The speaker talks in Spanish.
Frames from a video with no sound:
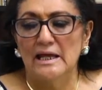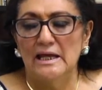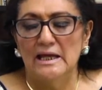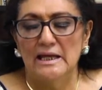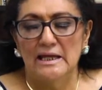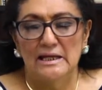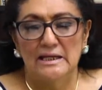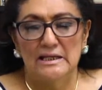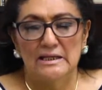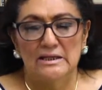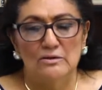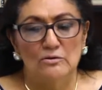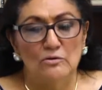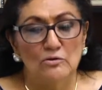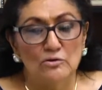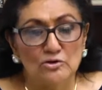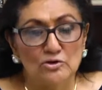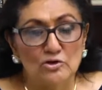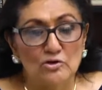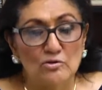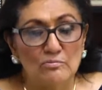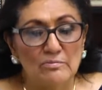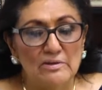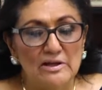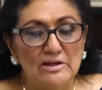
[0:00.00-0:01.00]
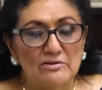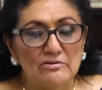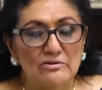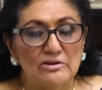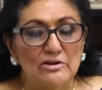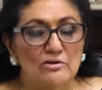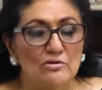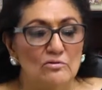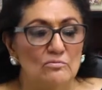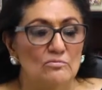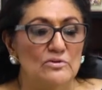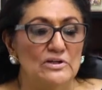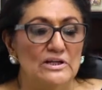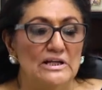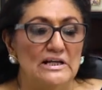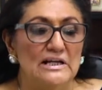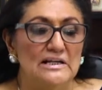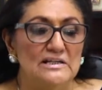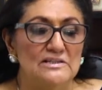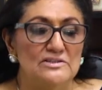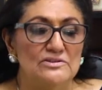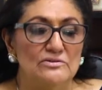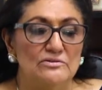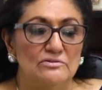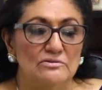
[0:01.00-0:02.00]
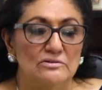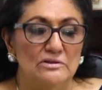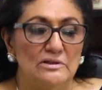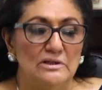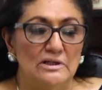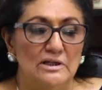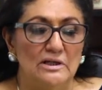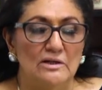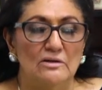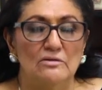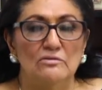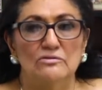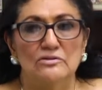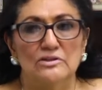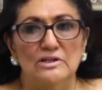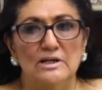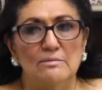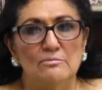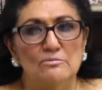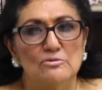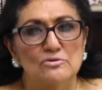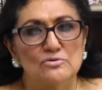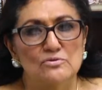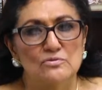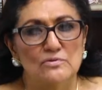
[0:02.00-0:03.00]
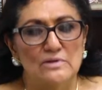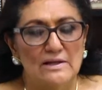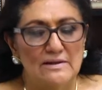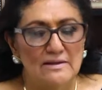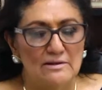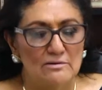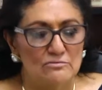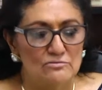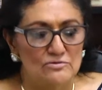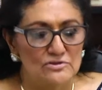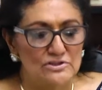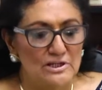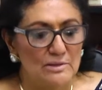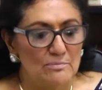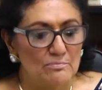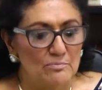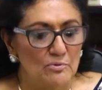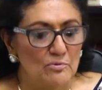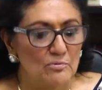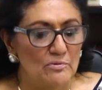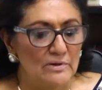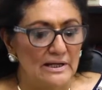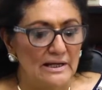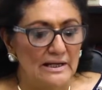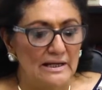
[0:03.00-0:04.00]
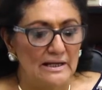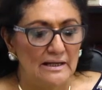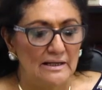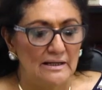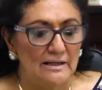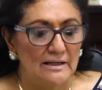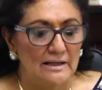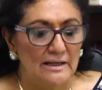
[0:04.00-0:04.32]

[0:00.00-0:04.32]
En otro medio de comunicación encontramos una denuncia pública